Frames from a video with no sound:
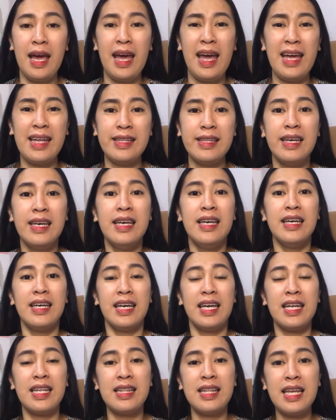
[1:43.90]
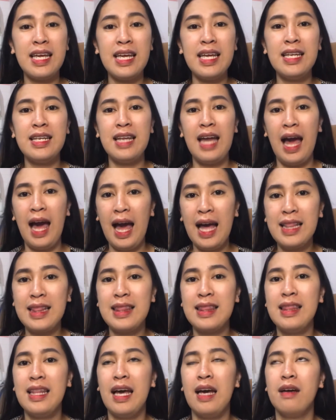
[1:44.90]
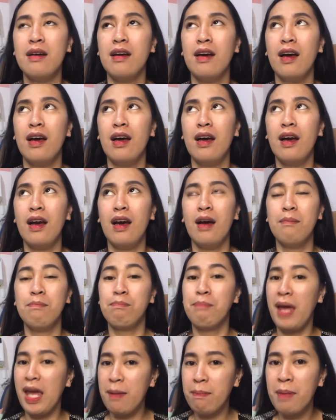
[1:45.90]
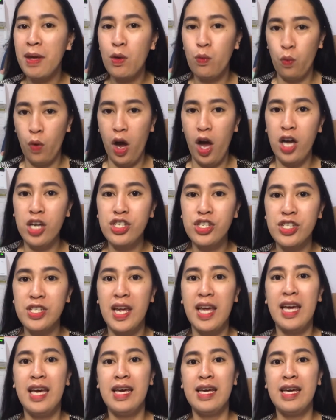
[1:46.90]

and hindi lahat ng um, baby wash